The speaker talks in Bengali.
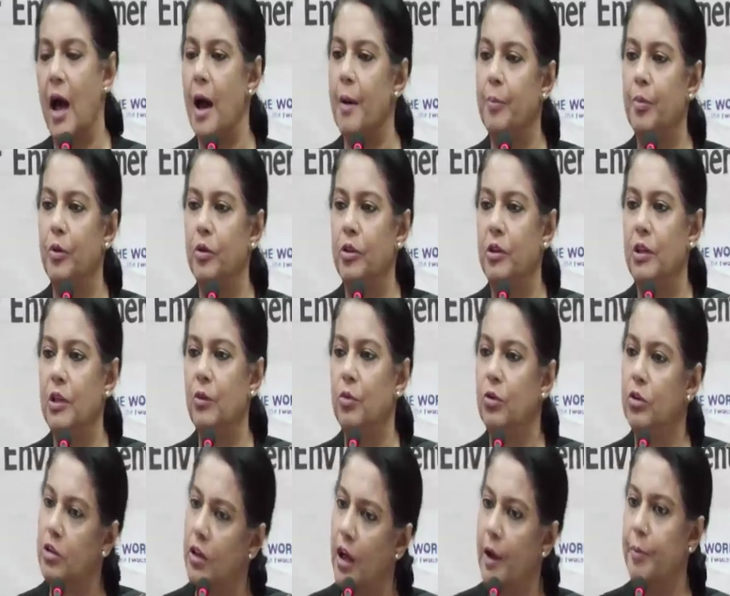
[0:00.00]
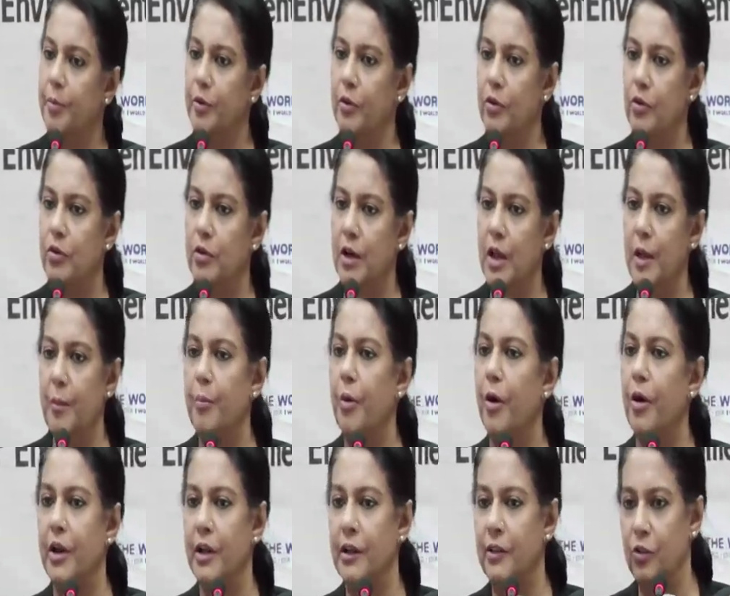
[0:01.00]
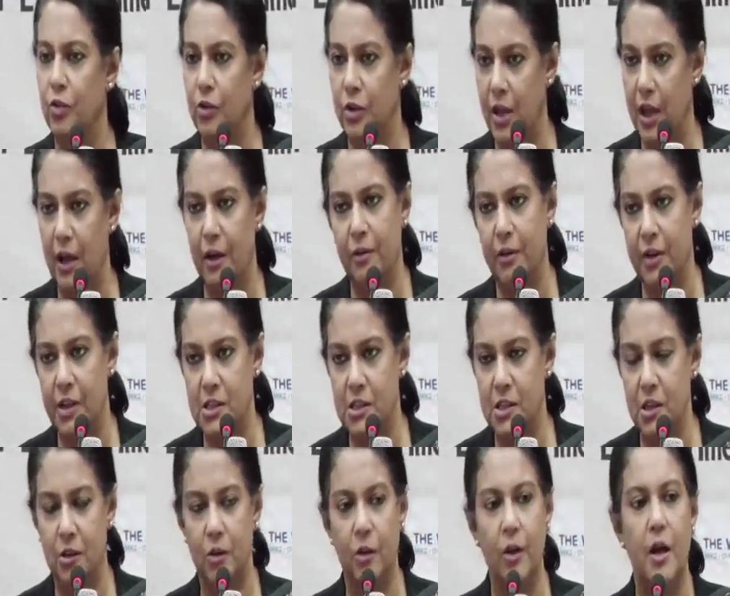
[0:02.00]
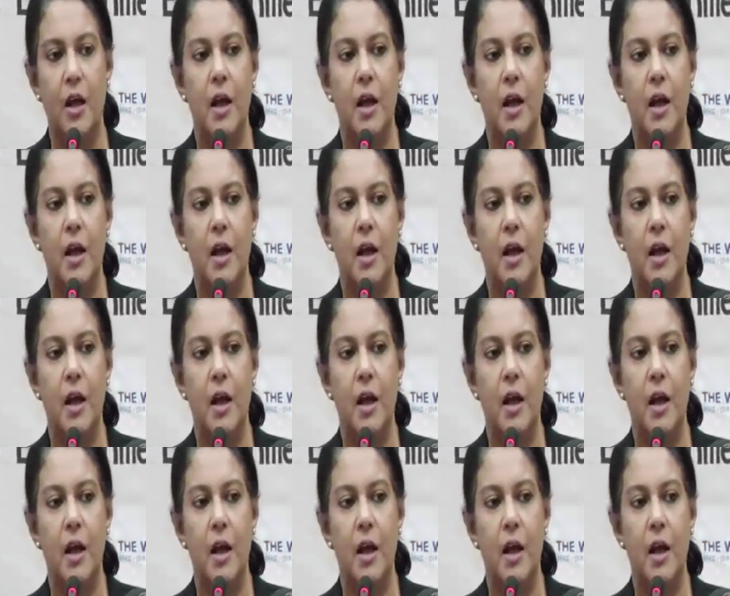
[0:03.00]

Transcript: আপত্তি উত্থাপন করে বরাদ্দ দেয়া হয়েছিল